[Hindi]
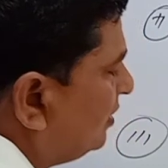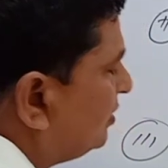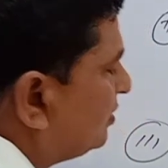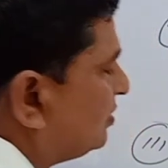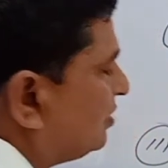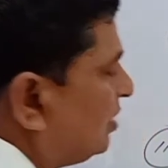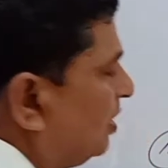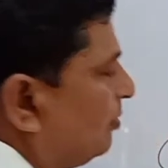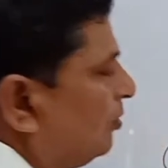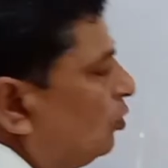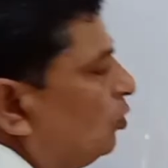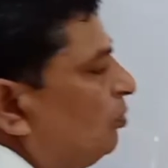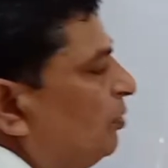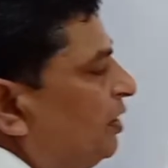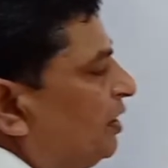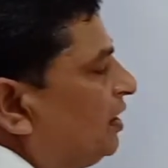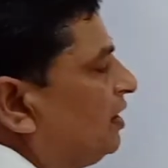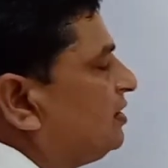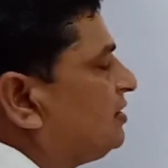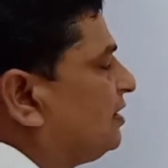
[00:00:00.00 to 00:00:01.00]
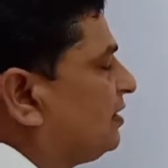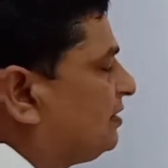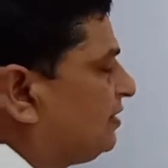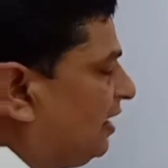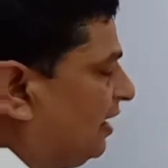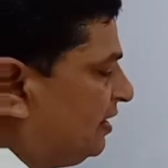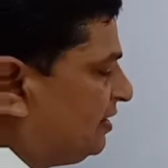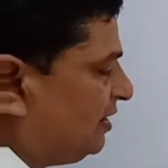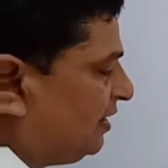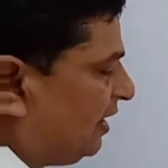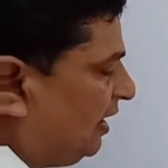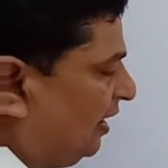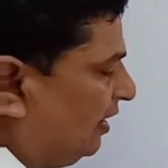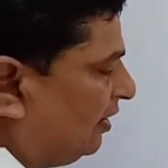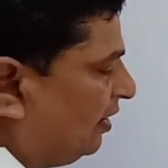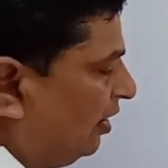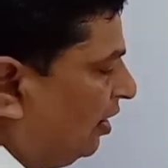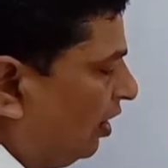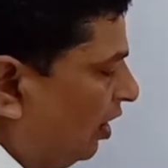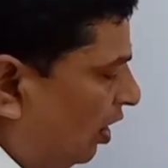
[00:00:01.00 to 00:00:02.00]
समूह में रह सकता है ठीक है
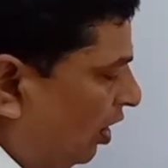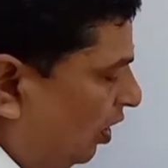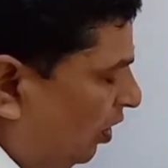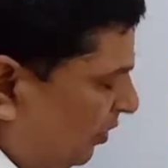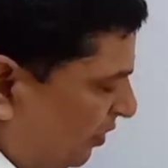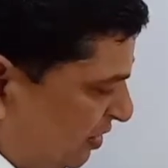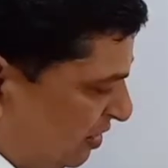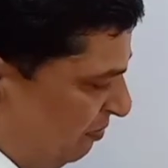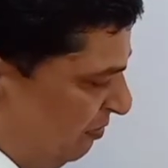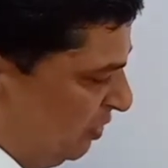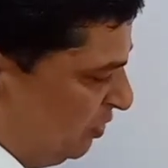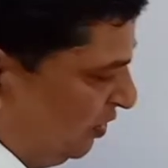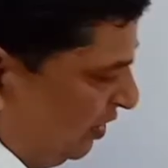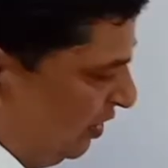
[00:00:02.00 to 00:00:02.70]
और इसमें जो